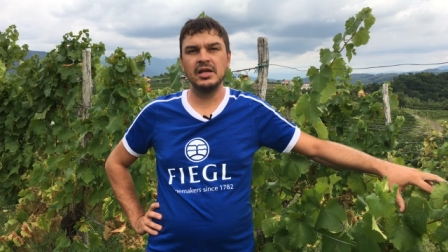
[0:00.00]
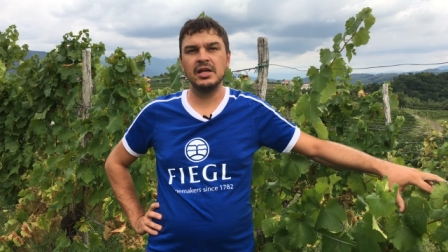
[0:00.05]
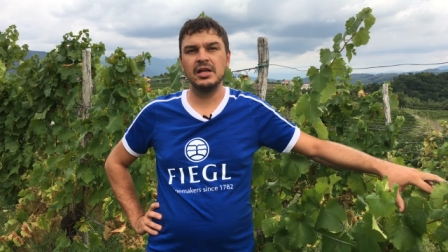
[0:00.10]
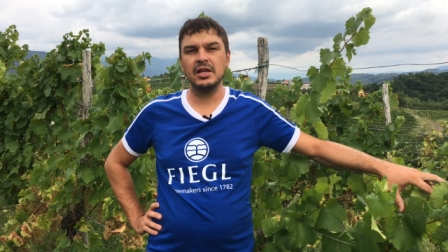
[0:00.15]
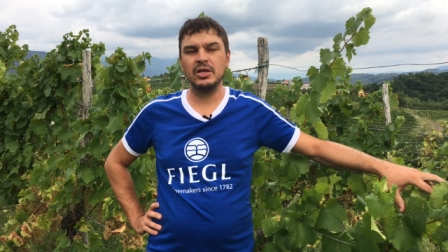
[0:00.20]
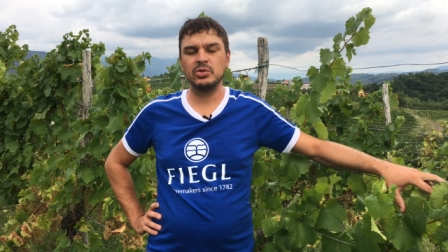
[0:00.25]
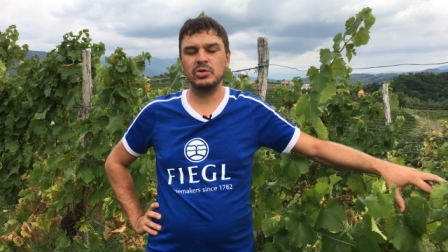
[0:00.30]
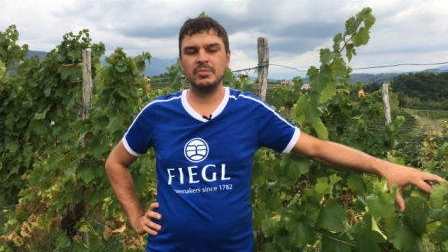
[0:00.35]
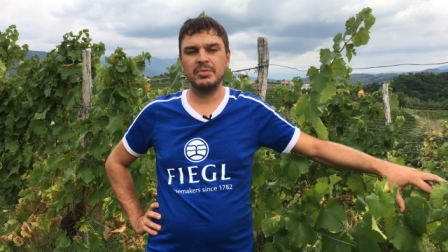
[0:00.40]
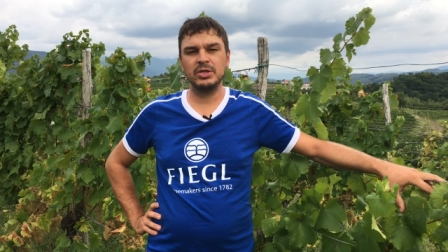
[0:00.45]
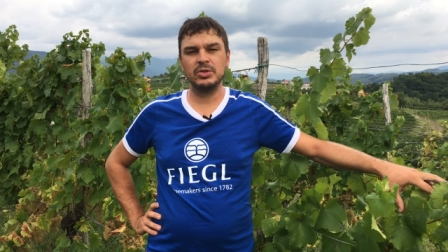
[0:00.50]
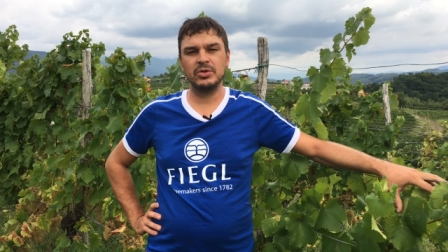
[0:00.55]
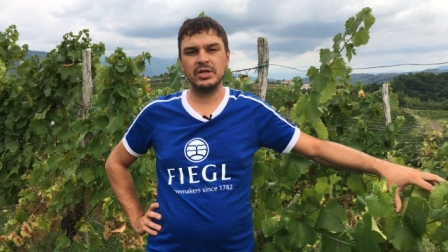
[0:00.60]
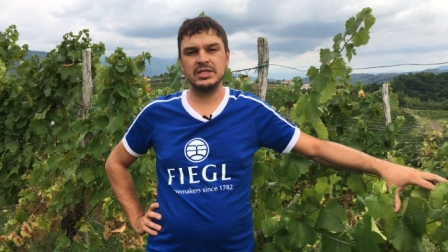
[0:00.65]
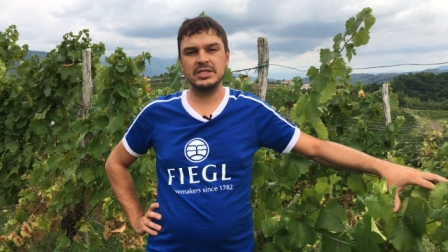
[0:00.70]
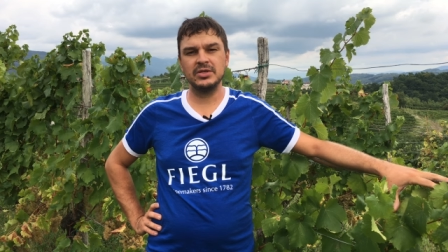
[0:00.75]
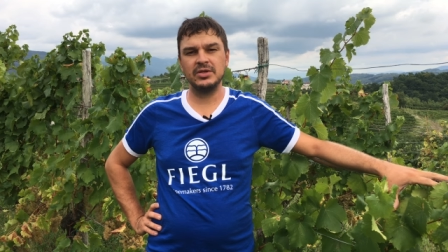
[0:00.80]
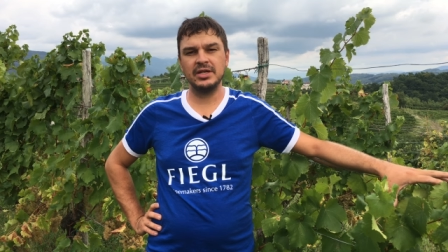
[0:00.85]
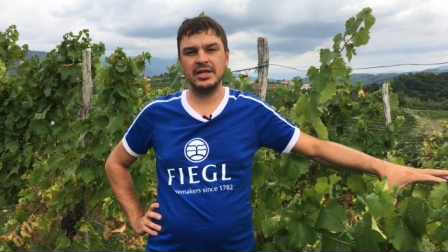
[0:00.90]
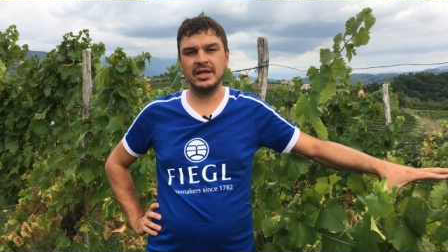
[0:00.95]
La sua
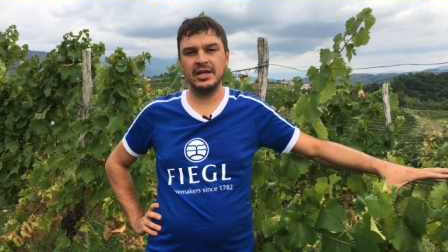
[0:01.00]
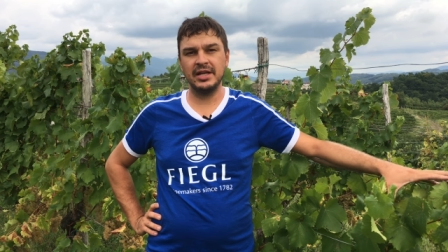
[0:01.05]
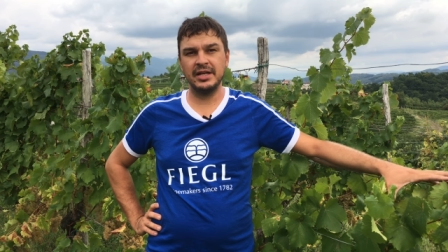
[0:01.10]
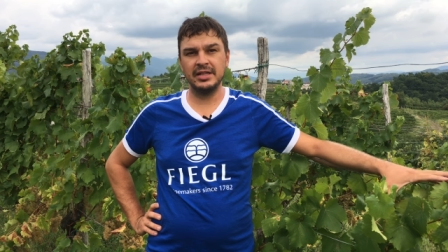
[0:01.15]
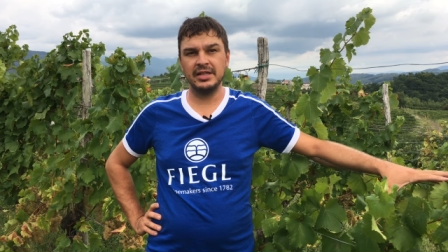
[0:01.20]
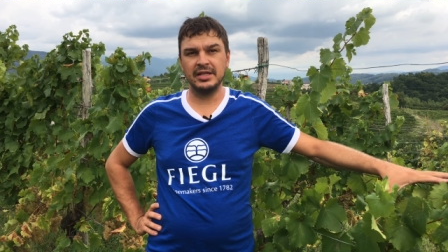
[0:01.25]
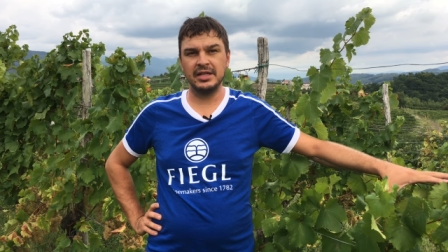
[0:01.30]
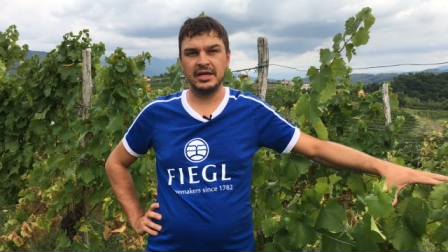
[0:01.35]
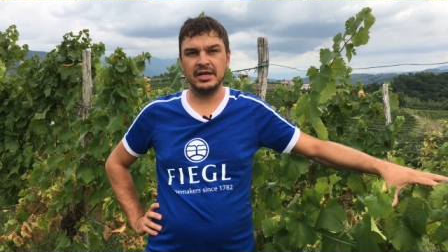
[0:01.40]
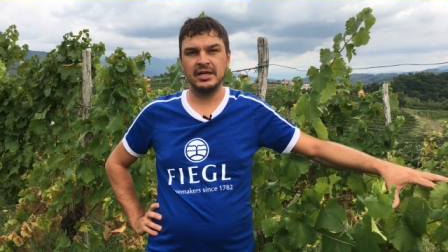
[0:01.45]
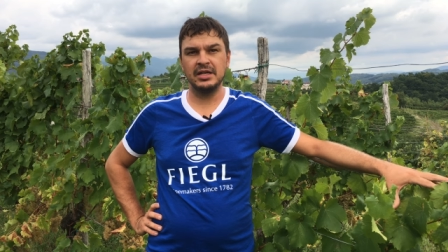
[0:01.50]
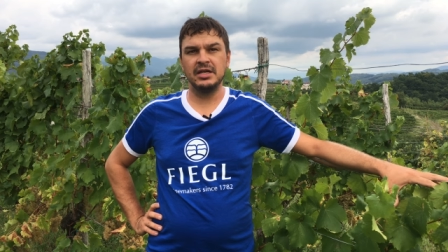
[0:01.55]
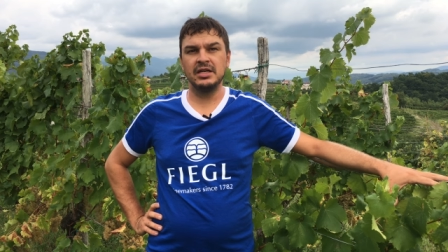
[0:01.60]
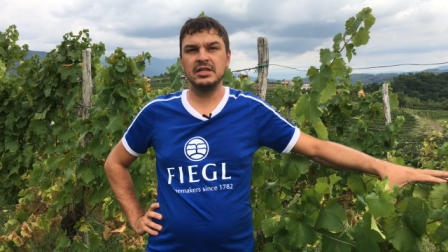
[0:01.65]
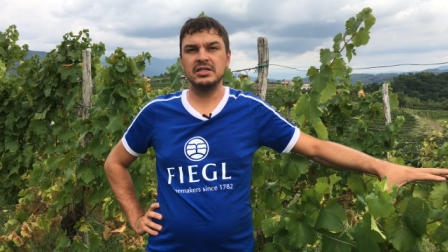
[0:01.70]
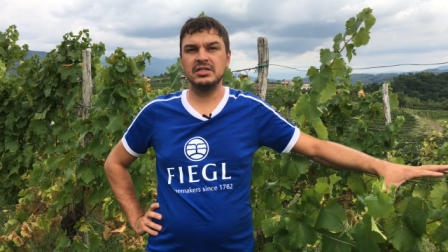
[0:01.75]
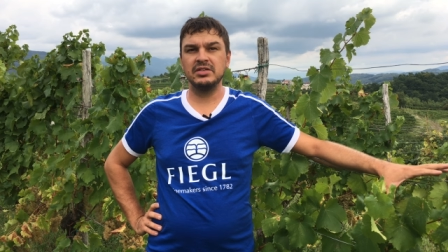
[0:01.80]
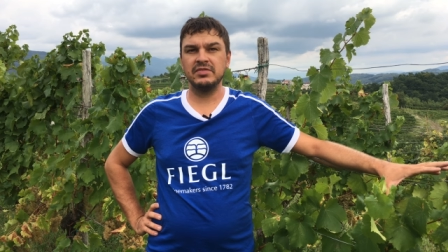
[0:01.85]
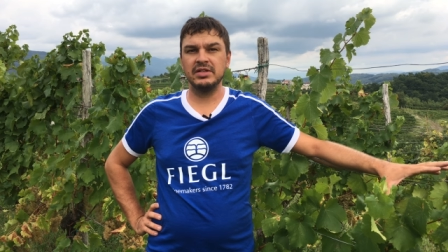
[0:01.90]
maturazione è lenta, si